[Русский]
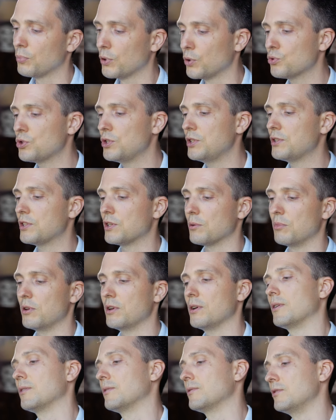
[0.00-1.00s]
получить
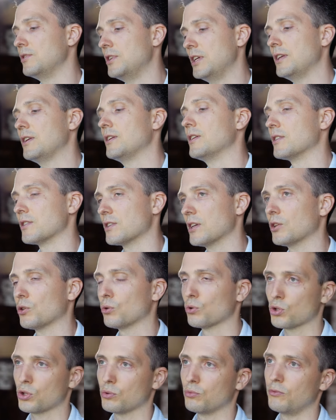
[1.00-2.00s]
себе деньги за
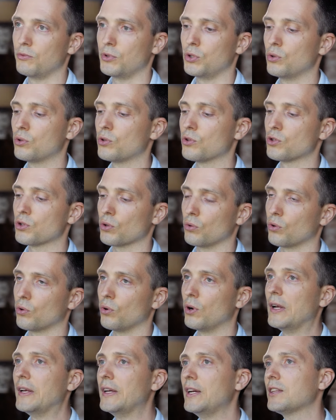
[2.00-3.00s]
то, что вы ведете
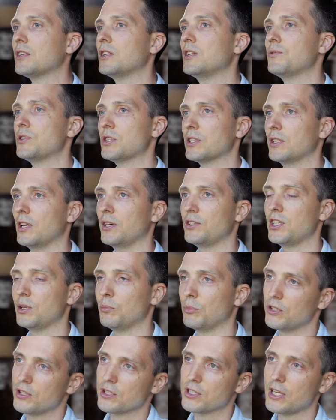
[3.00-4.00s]
стройку. Это не всегда
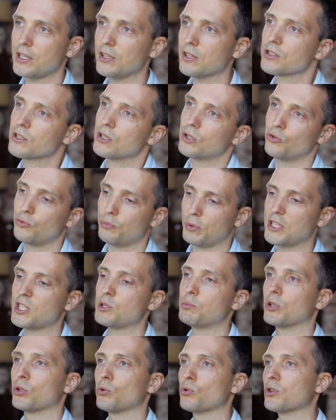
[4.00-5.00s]
тема дизайнерская, но в
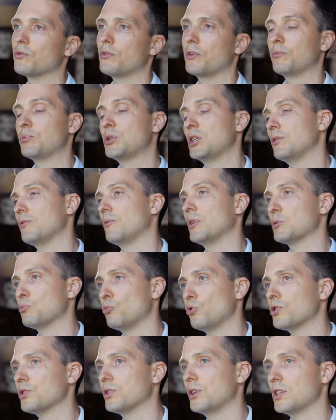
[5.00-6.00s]
принципе тоже вообще
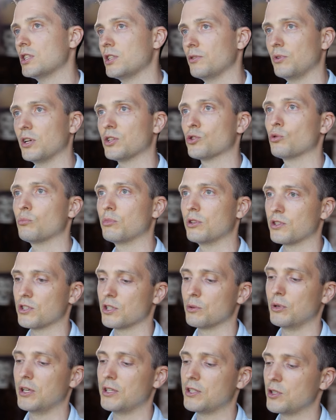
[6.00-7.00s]
возможно, если вы особенно
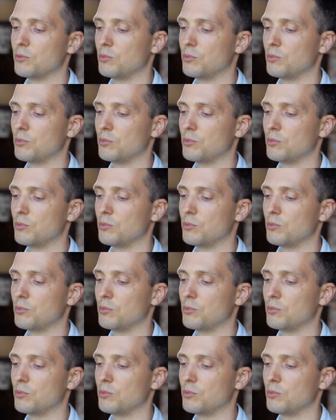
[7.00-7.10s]
занимаетесь